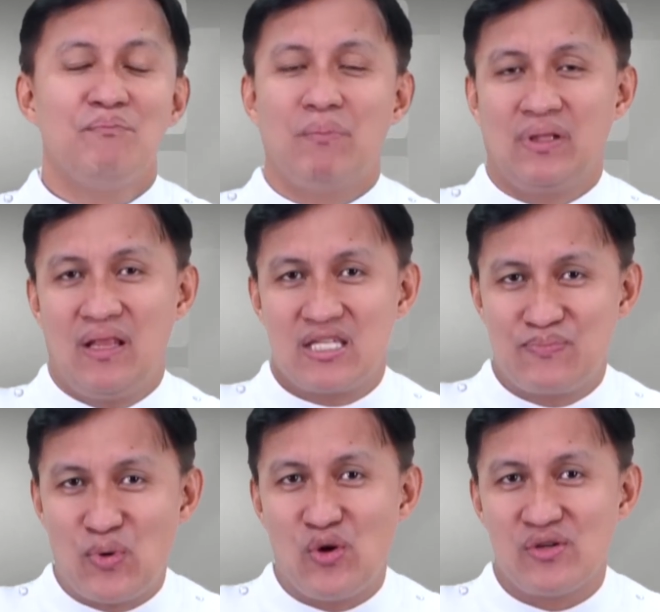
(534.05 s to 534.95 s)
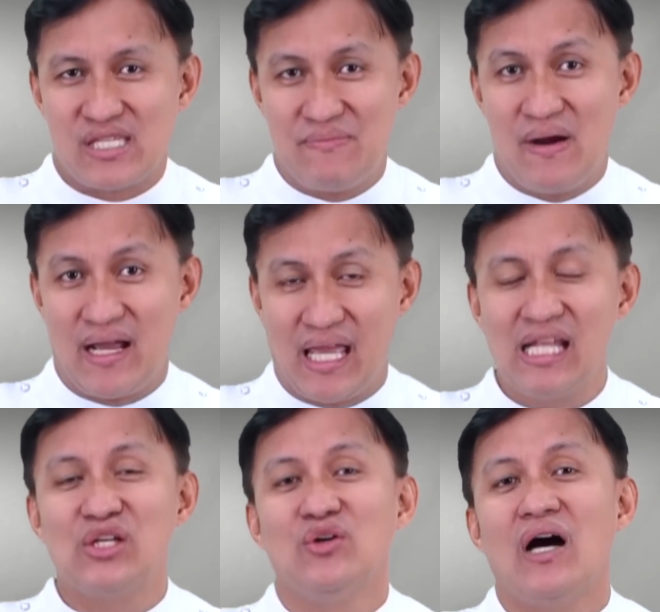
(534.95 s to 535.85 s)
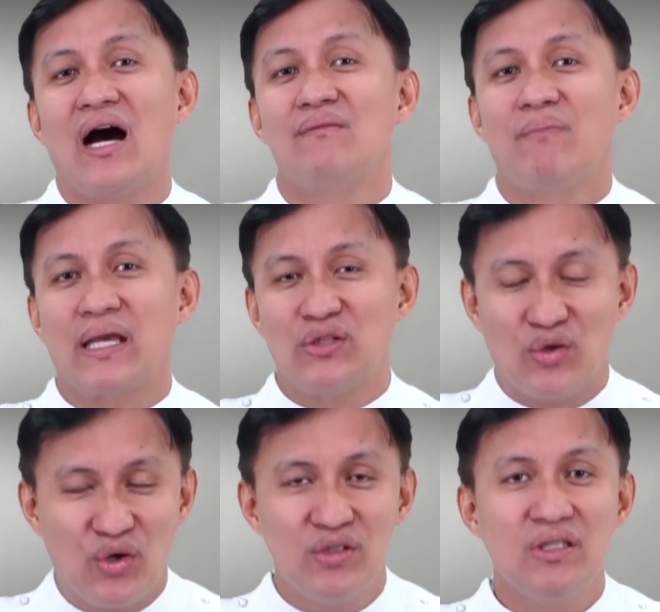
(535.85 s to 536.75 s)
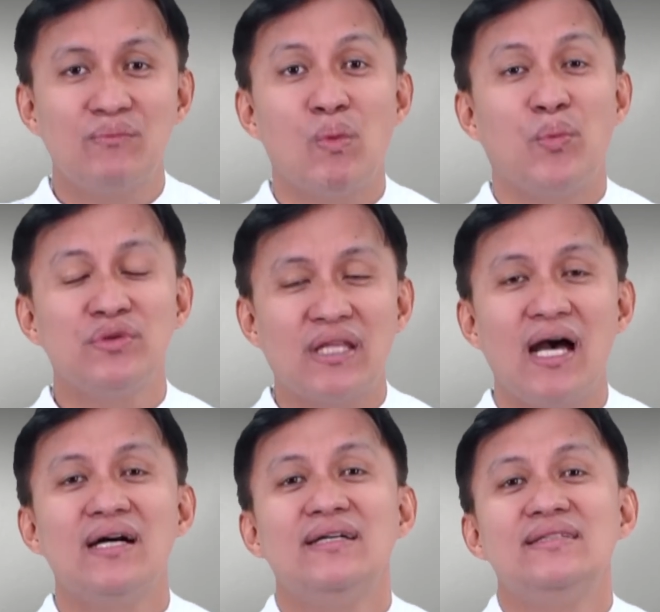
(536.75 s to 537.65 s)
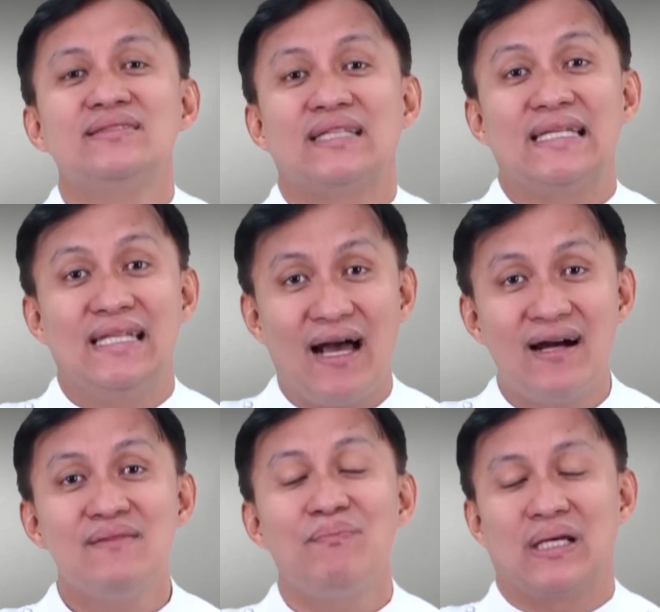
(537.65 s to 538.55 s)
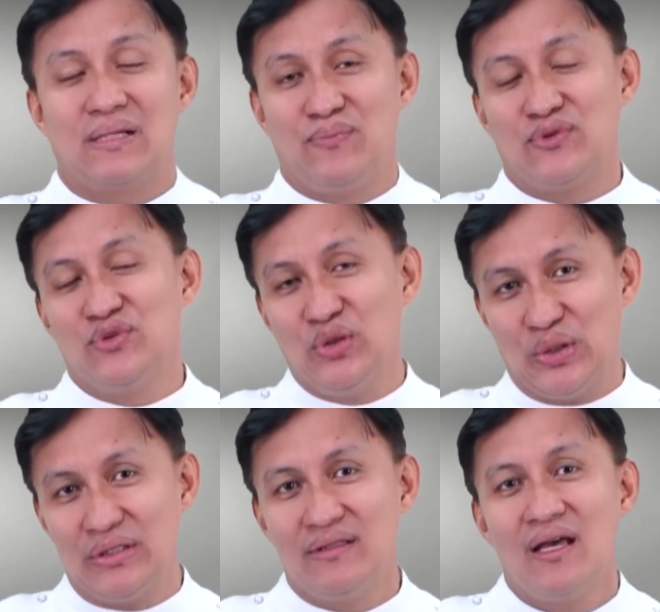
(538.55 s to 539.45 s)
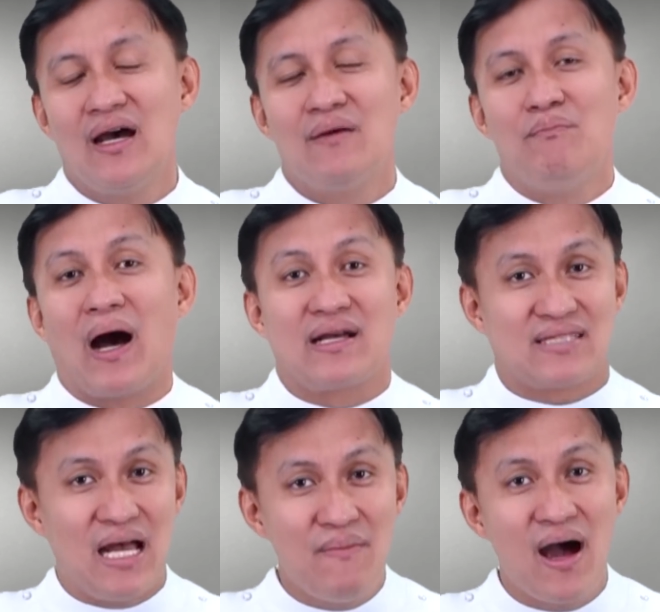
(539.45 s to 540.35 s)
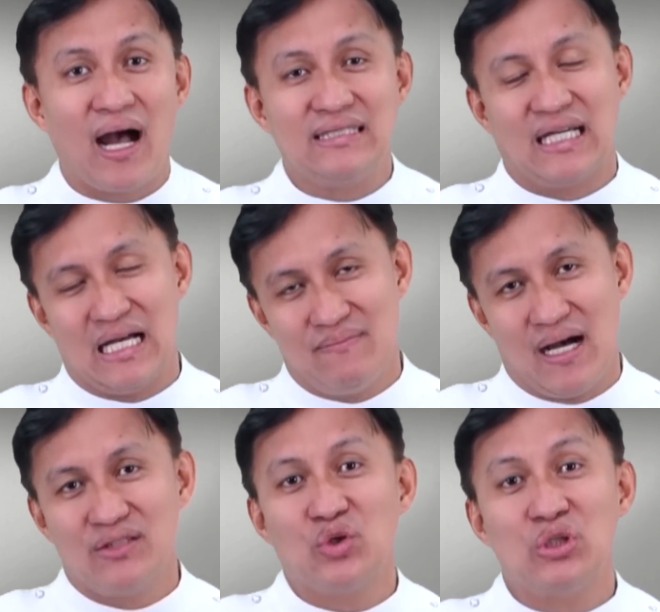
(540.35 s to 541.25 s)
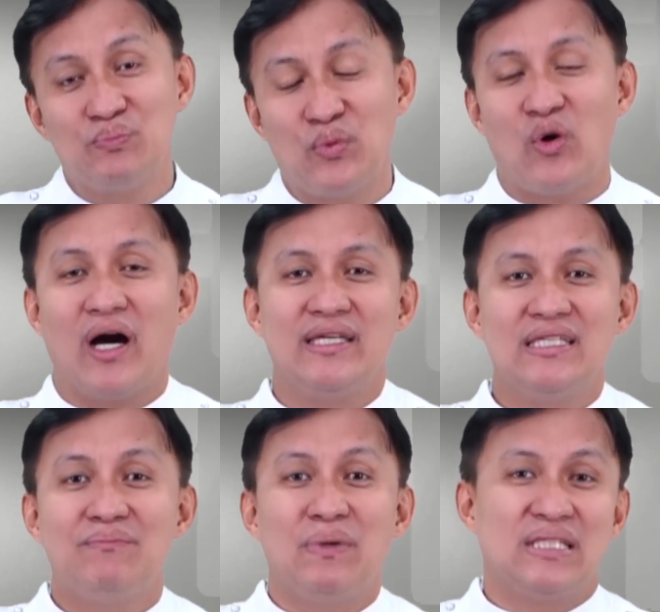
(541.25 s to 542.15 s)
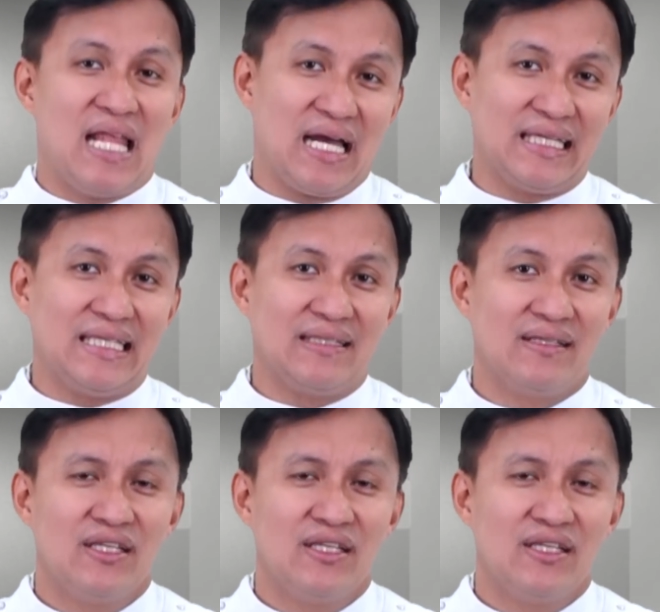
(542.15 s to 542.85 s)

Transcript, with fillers: Madalas po sa Ebanghelyo, ang Panginoon nagpupunta sa ilang para po doon makasama ang kanyang ama. Doon po ay manalangin.